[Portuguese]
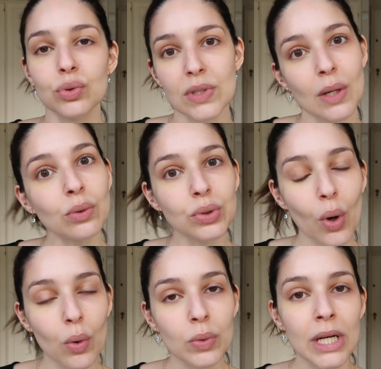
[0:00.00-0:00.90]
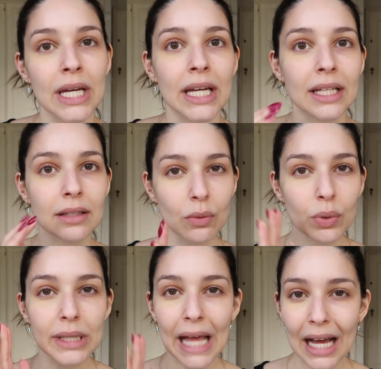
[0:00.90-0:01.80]
do seu tom. Então
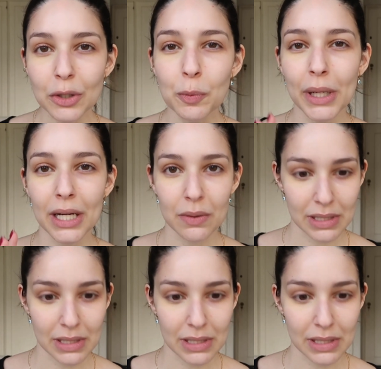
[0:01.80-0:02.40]
cuidado para não